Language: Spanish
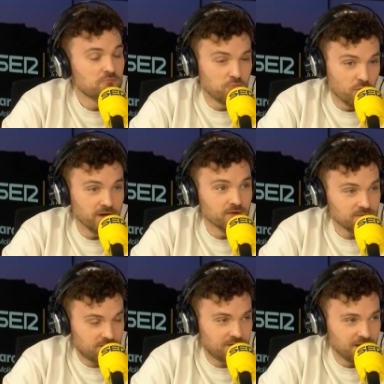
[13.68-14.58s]
Bueno,
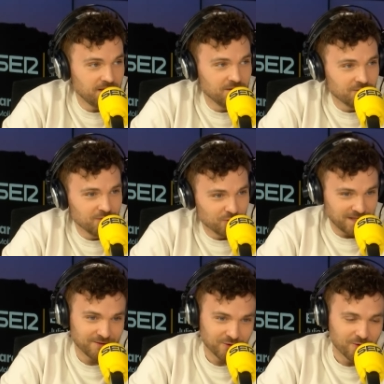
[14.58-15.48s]
sí, no, no
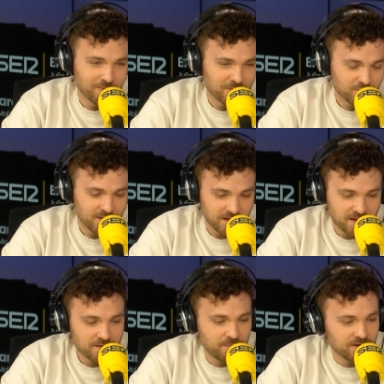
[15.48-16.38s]
tanto como me
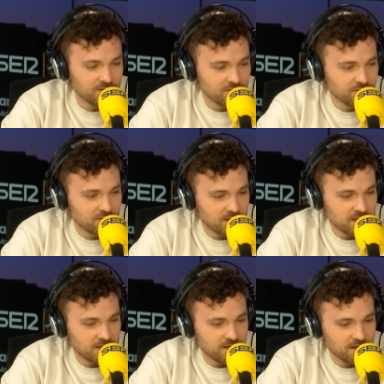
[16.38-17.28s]
gustaría, pero sí,
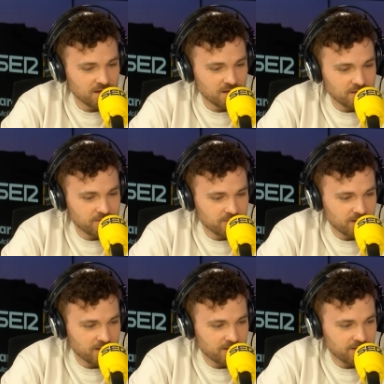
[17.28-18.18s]
sí. Eh,
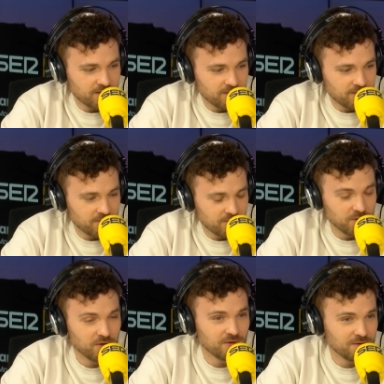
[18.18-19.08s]
eh,
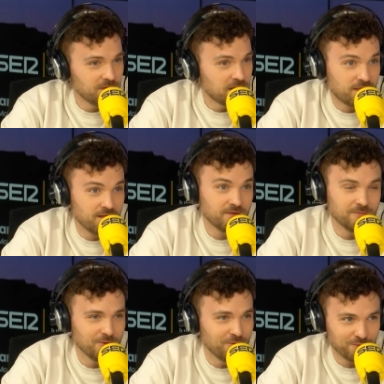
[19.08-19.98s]
bueno, hice
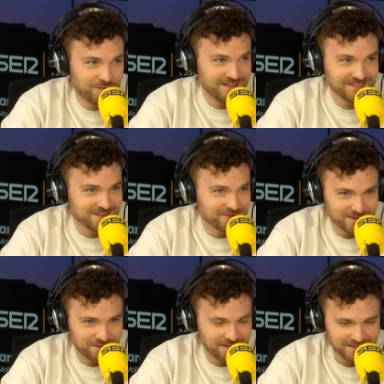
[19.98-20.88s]
como 200 o
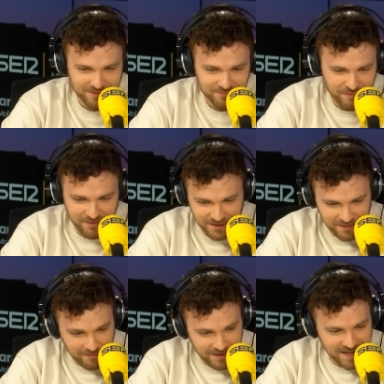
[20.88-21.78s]
300 funciones
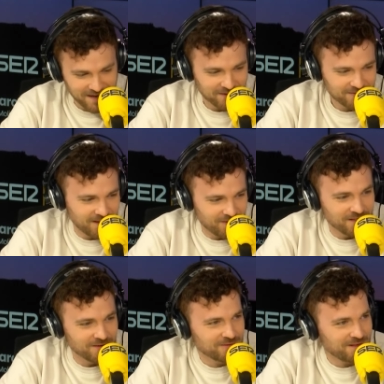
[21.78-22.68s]
de Billy Elliot, que
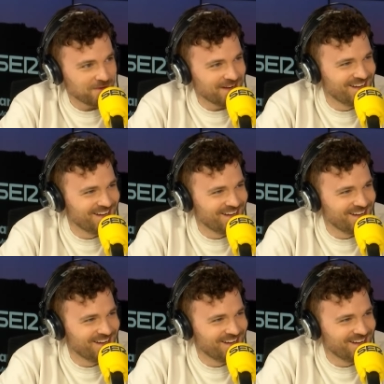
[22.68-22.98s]
oye, no está mal,